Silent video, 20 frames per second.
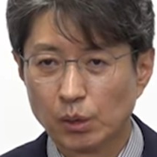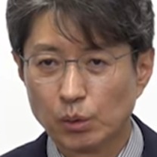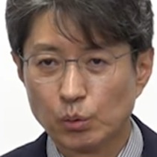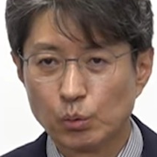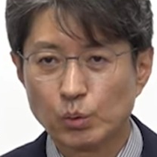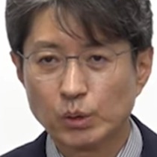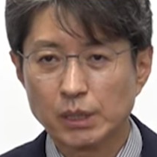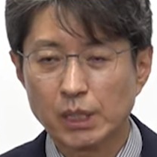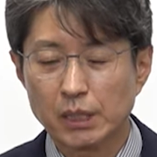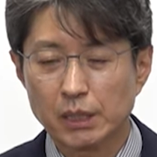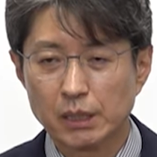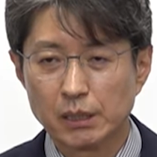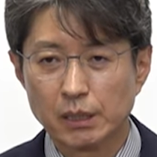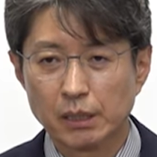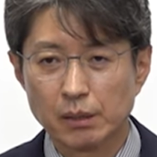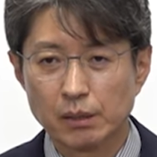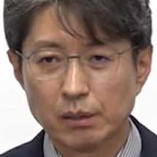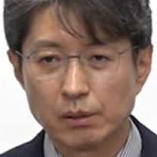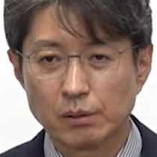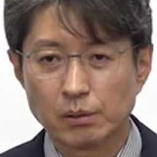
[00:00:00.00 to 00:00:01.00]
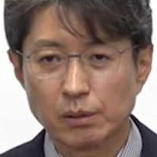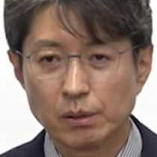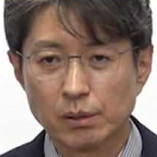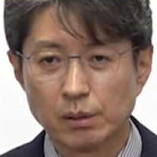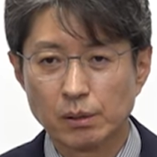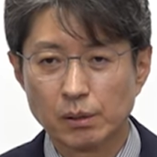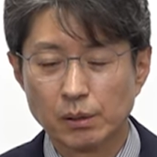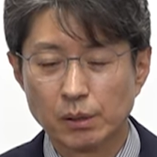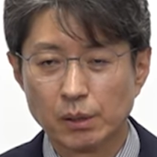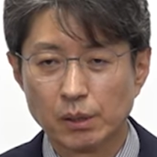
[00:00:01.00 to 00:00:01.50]
유찰이
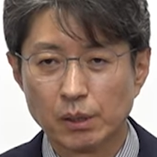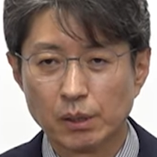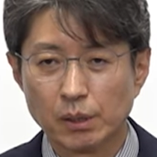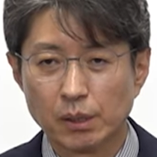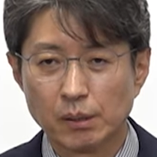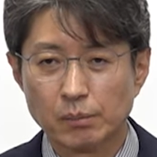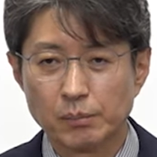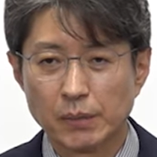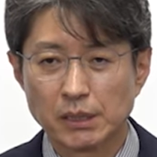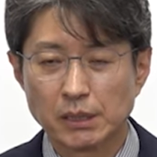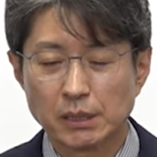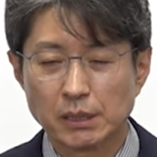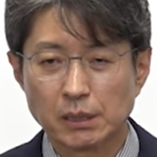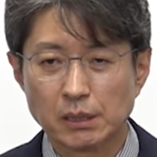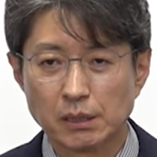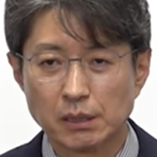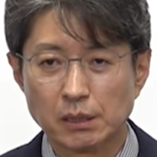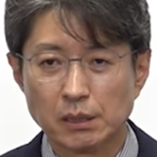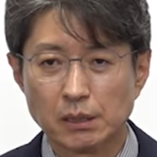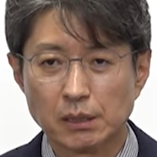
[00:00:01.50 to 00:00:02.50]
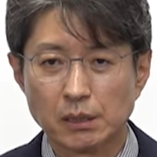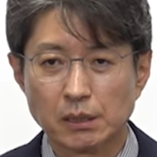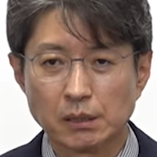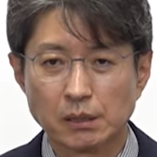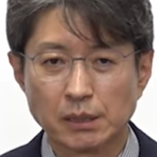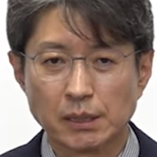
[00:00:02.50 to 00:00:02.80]
되어서 마치